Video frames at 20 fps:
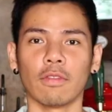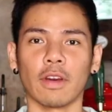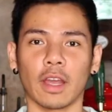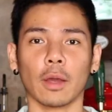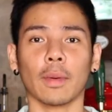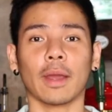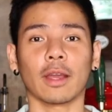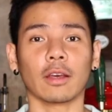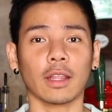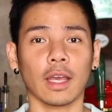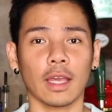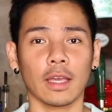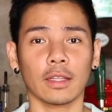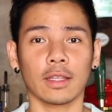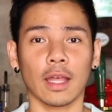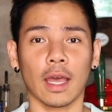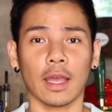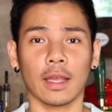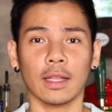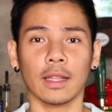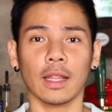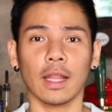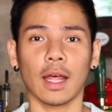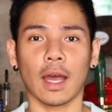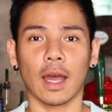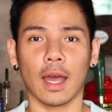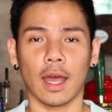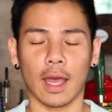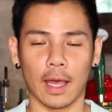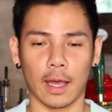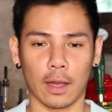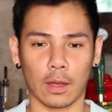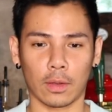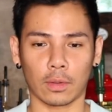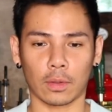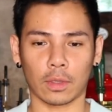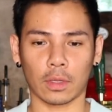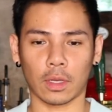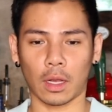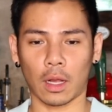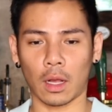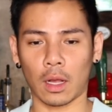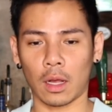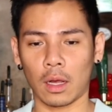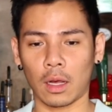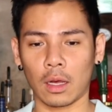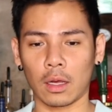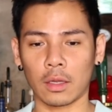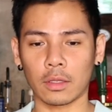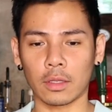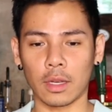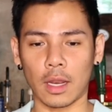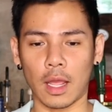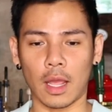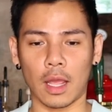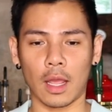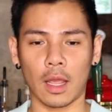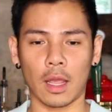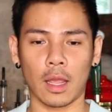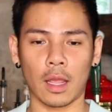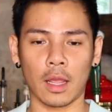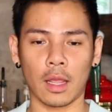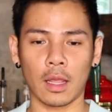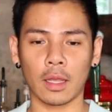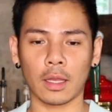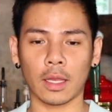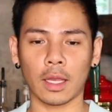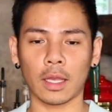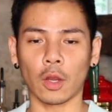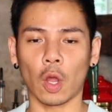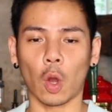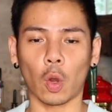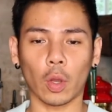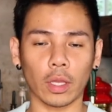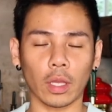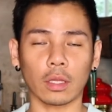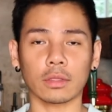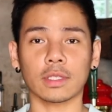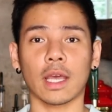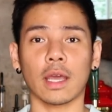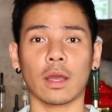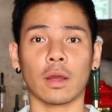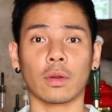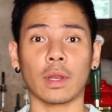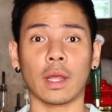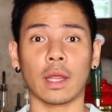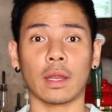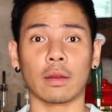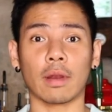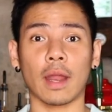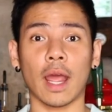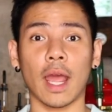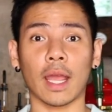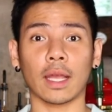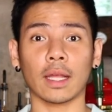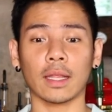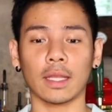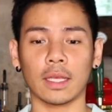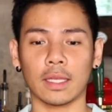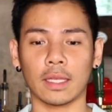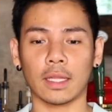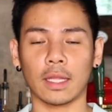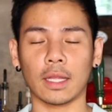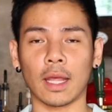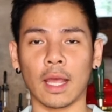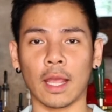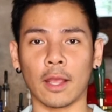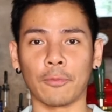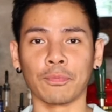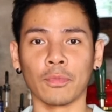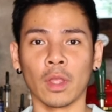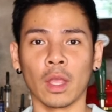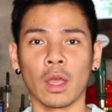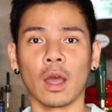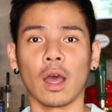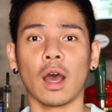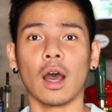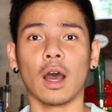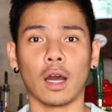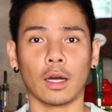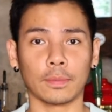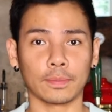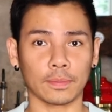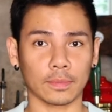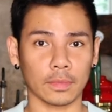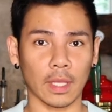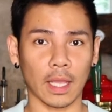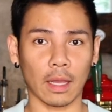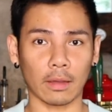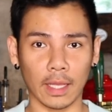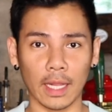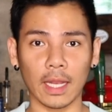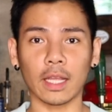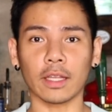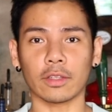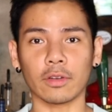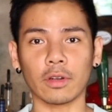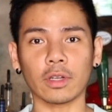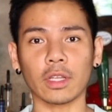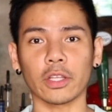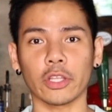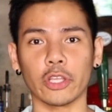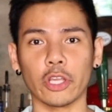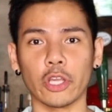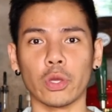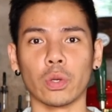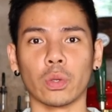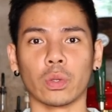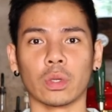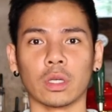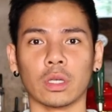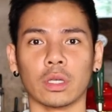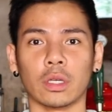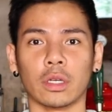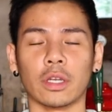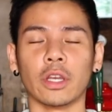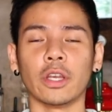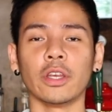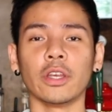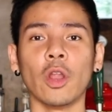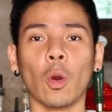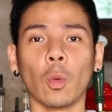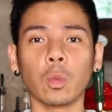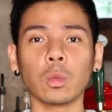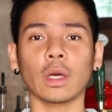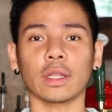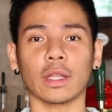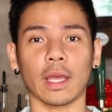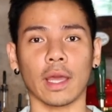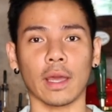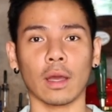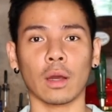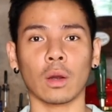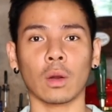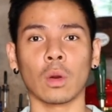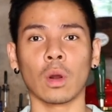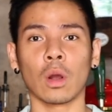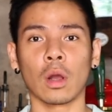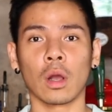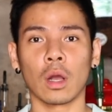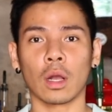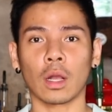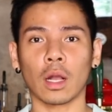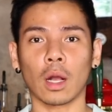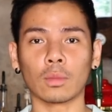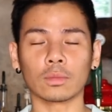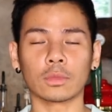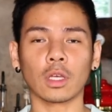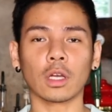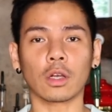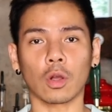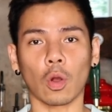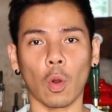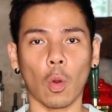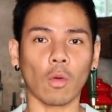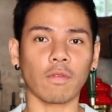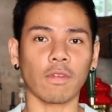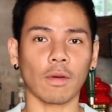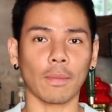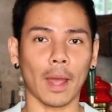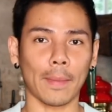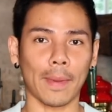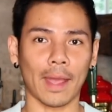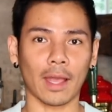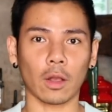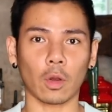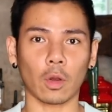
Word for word: Và các bạn có thể thấy là Hào có để đổ cái cocktail này ra cái ly như thế này. Hào thấy là rất là nhiều người đúng là theo công thức cũ và bài bản